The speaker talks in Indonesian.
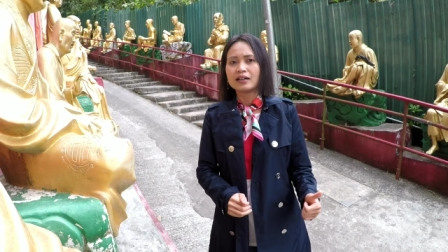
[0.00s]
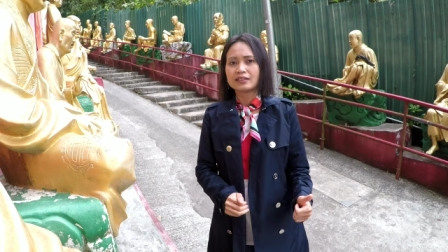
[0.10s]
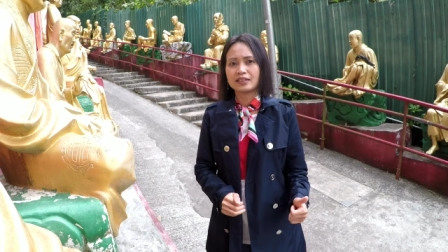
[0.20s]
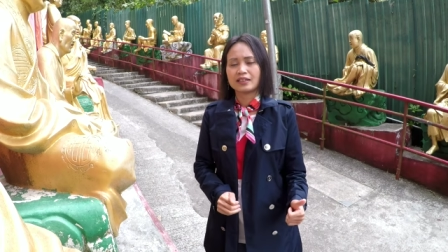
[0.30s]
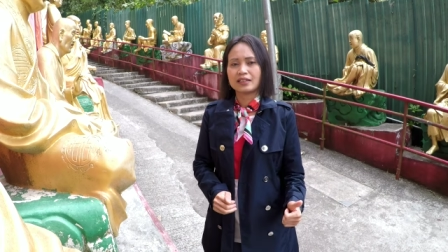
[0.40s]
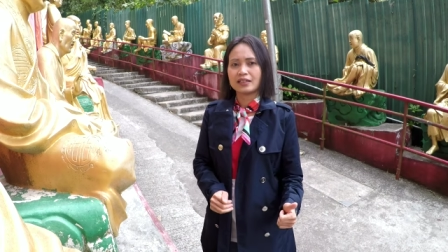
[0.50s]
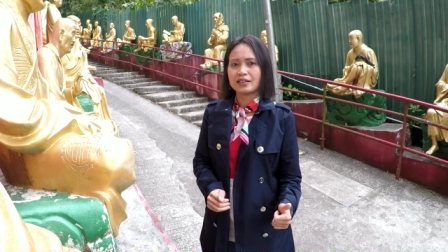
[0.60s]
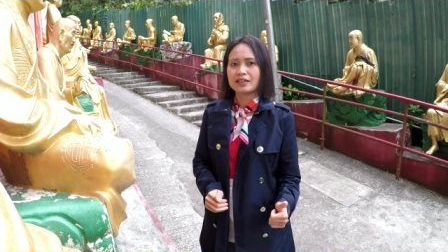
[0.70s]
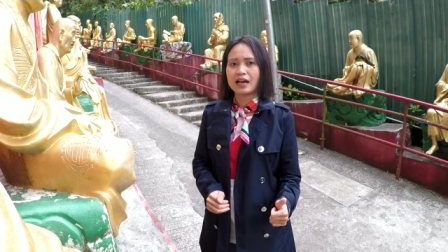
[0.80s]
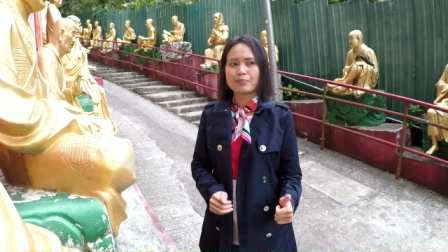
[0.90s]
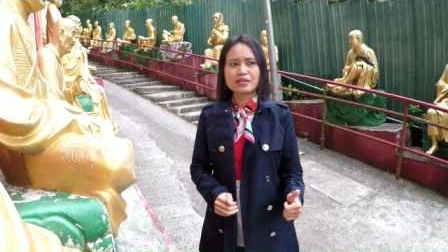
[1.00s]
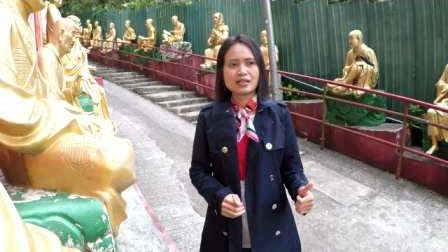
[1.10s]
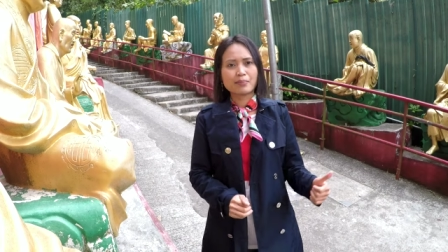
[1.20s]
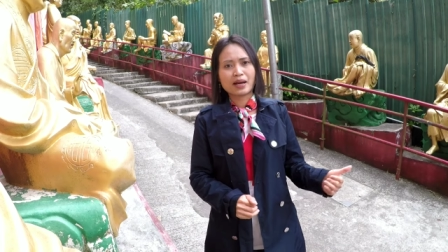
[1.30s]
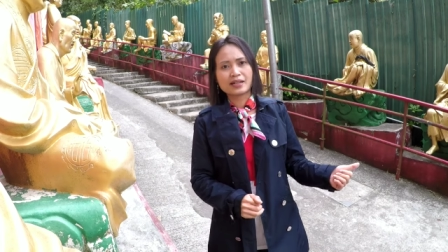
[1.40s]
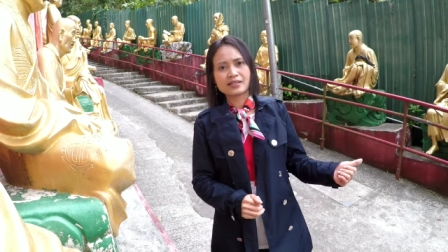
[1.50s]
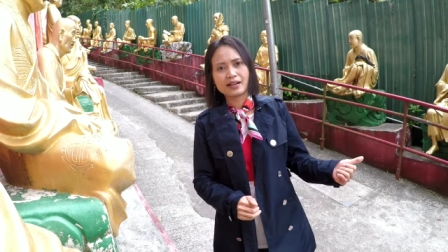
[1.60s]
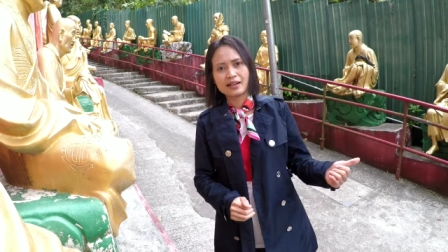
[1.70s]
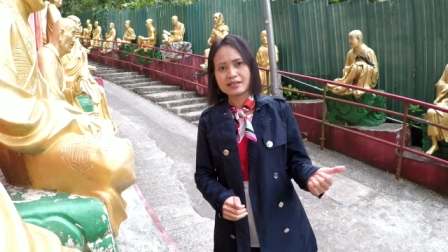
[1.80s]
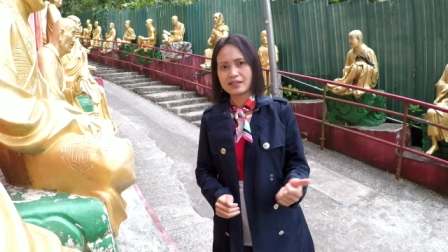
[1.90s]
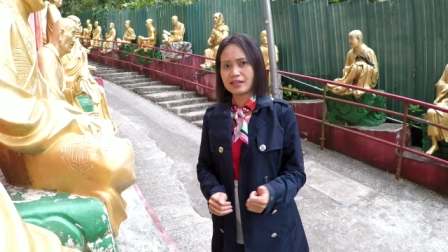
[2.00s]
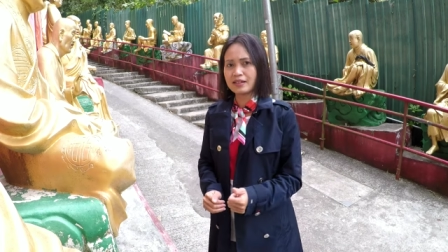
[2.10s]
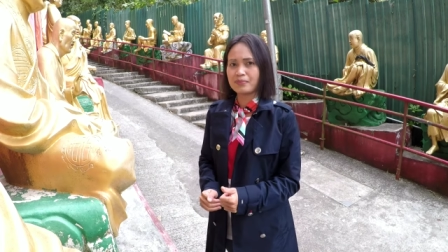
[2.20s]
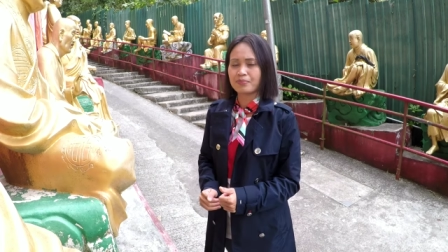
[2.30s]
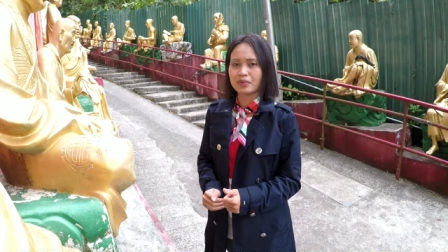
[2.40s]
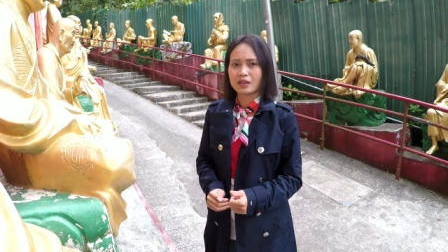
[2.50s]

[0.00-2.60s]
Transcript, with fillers: jadi nggak bisa main sana sini